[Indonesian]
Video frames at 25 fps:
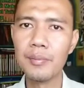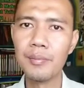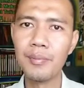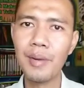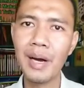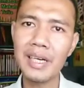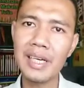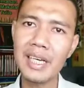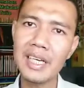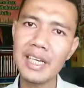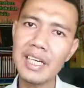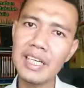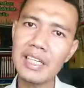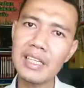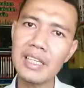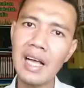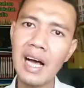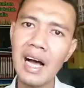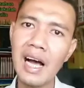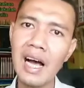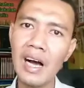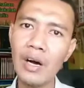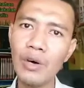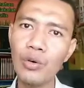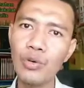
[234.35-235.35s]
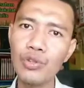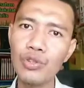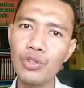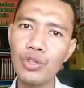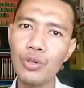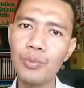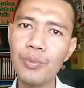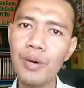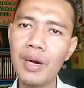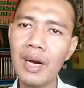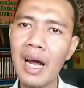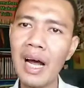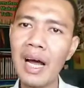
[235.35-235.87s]
bagi kita
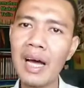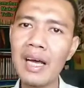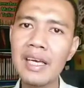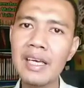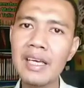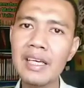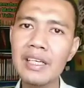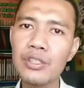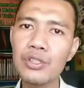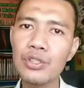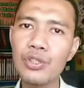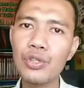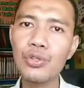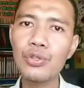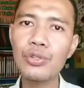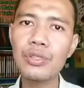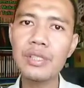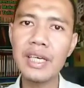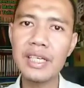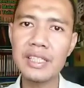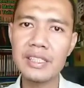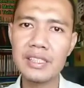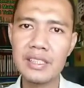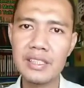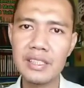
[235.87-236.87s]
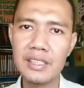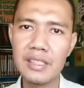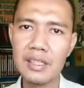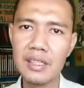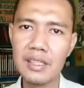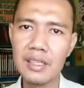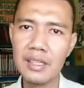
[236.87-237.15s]
untuk meraih sukses,